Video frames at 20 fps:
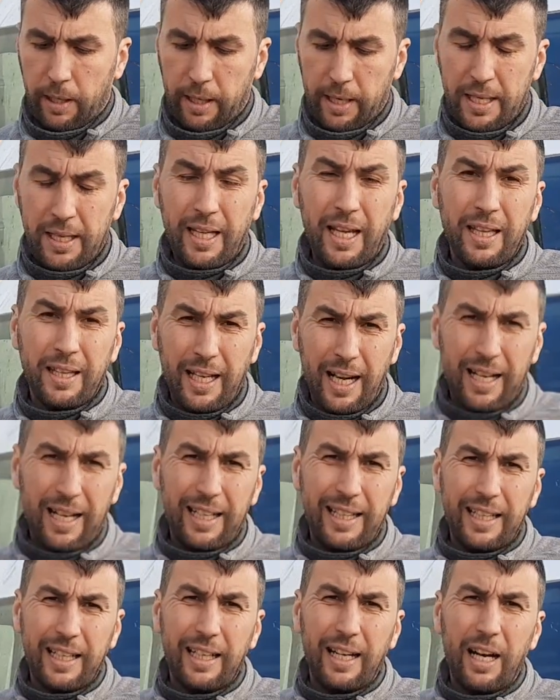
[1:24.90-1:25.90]
intentar
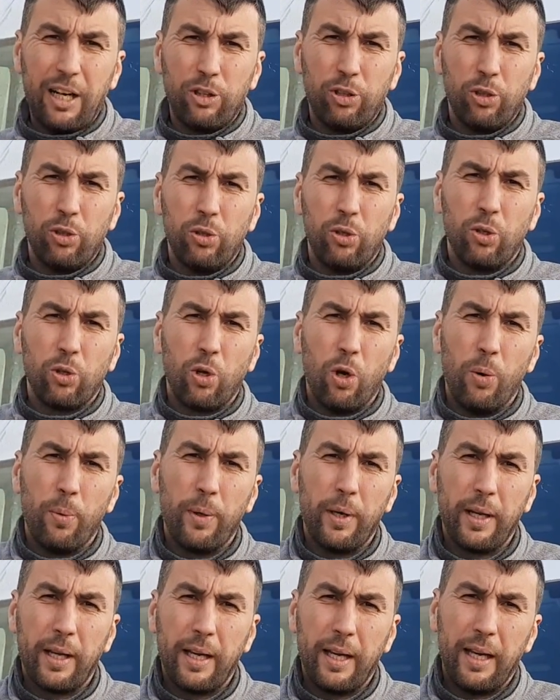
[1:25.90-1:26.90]
reciclar todo el
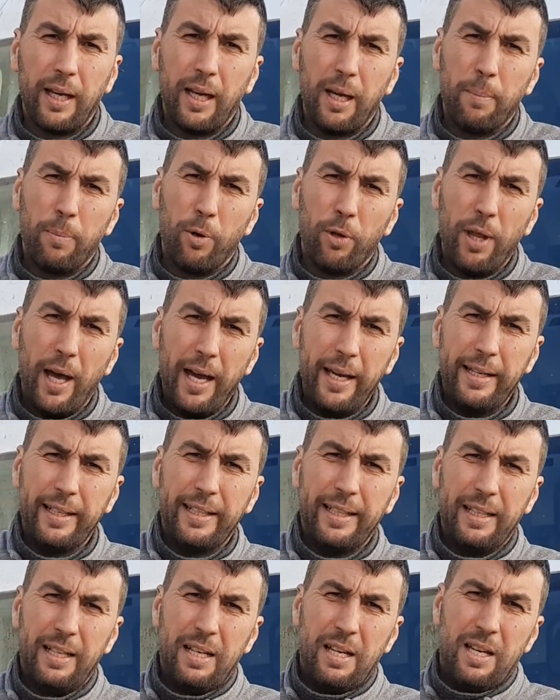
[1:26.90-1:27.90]
cobre que
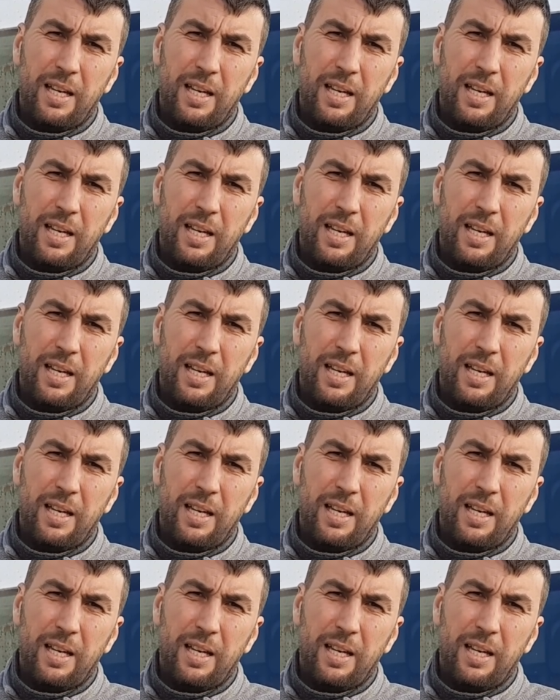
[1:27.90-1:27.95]
podáis,